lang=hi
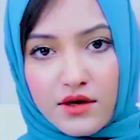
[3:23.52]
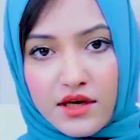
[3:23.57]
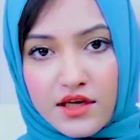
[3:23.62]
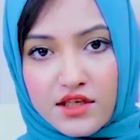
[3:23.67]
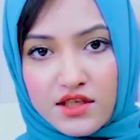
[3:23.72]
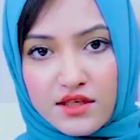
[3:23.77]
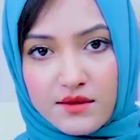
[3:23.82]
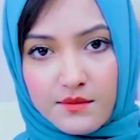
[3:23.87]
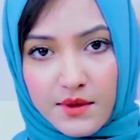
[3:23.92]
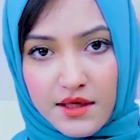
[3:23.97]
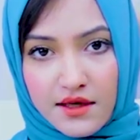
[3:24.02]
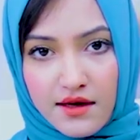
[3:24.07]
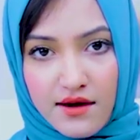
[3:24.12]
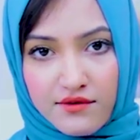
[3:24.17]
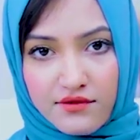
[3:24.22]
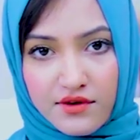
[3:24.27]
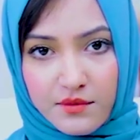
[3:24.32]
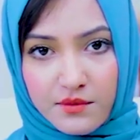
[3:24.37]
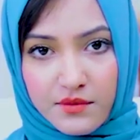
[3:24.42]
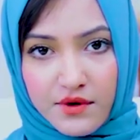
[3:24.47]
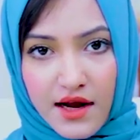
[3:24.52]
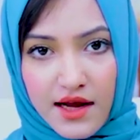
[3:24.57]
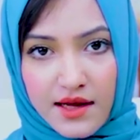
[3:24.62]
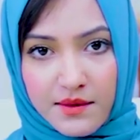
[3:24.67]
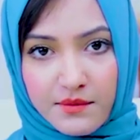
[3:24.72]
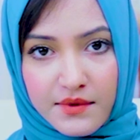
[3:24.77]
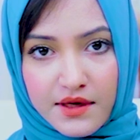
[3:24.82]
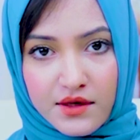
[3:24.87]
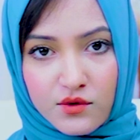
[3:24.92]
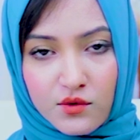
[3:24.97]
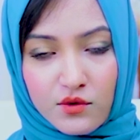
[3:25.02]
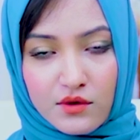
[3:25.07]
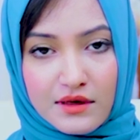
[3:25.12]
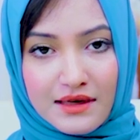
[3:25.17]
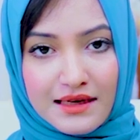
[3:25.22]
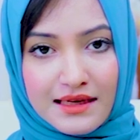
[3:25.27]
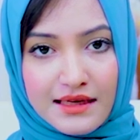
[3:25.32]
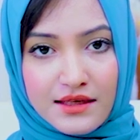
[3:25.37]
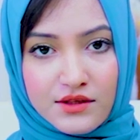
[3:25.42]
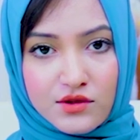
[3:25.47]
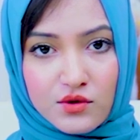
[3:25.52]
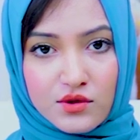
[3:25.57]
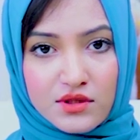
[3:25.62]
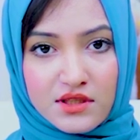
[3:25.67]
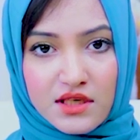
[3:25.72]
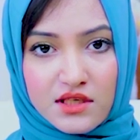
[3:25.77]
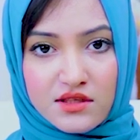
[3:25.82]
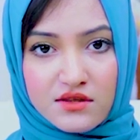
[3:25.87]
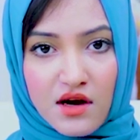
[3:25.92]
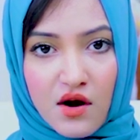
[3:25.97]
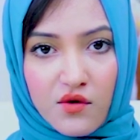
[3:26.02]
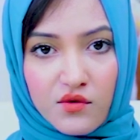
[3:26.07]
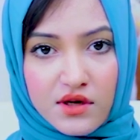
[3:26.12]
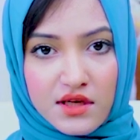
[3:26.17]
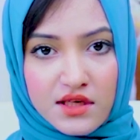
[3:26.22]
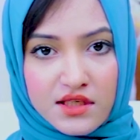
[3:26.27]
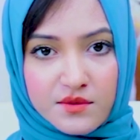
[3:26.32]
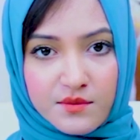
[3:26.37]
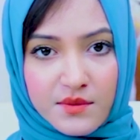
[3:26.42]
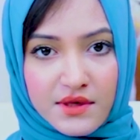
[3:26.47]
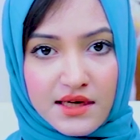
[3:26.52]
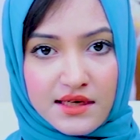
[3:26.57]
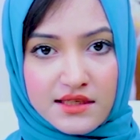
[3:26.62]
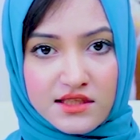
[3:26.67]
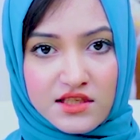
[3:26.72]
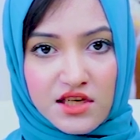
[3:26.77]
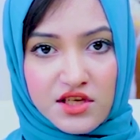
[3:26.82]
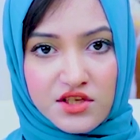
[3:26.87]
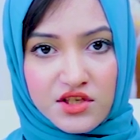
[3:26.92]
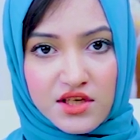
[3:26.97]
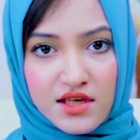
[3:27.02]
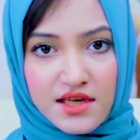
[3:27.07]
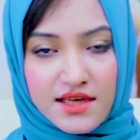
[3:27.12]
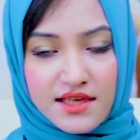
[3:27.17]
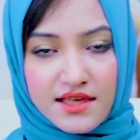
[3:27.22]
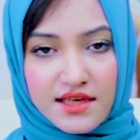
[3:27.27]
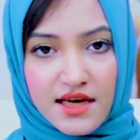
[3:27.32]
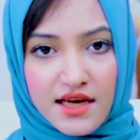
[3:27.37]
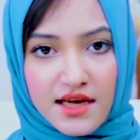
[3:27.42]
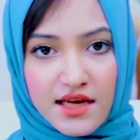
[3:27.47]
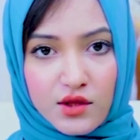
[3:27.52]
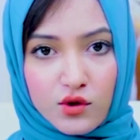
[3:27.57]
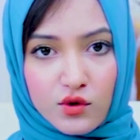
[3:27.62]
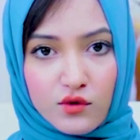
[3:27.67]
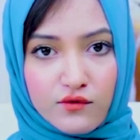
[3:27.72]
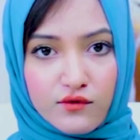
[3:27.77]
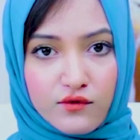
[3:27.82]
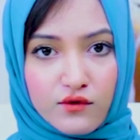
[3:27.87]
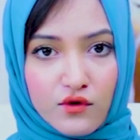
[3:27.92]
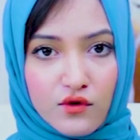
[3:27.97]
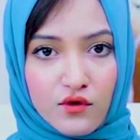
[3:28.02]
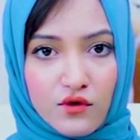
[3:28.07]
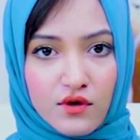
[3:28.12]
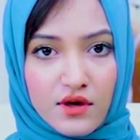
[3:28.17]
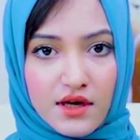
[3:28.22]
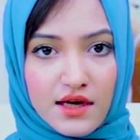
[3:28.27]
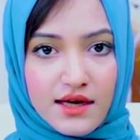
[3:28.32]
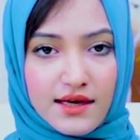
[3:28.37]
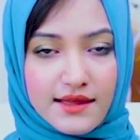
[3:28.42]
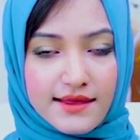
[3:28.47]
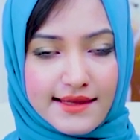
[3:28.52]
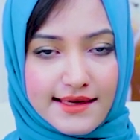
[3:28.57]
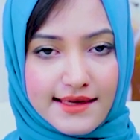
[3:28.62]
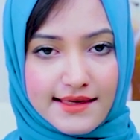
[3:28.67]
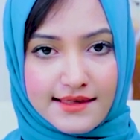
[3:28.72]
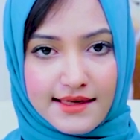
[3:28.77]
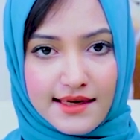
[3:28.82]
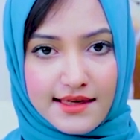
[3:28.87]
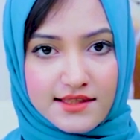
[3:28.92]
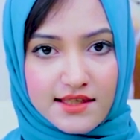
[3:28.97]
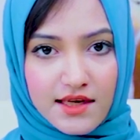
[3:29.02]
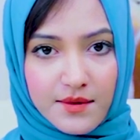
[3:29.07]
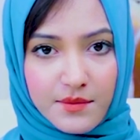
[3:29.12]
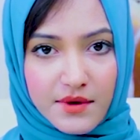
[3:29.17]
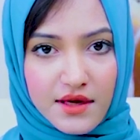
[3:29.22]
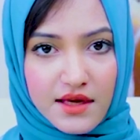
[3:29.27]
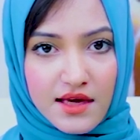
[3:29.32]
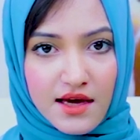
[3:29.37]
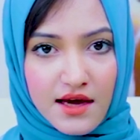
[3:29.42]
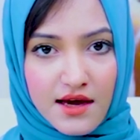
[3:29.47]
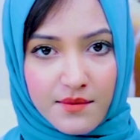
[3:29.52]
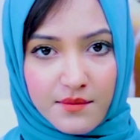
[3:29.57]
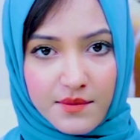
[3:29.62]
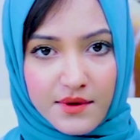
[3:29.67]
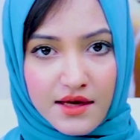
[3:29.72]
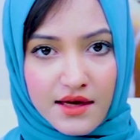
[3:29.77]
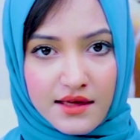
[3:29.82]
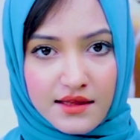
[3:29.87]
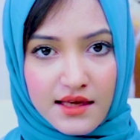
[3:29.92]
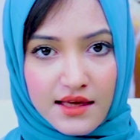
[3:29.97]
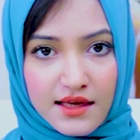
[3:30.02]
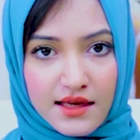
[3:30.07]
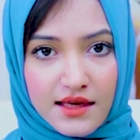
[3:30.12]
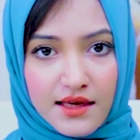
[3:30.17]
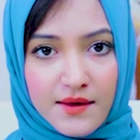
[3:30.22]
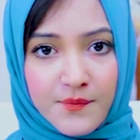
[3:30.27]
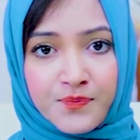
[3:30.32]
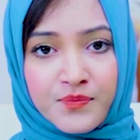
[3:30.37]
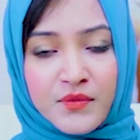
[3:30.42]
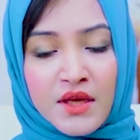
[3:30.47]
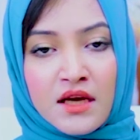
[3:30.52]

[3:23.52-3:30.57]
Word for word: लोकेशन भी काफ़ी प्राइम है टोटली जो इसके सराउंडिंग्स में रेजिडेंशल एरिया है तो वो नीट है सबकी यहाँ पर आने की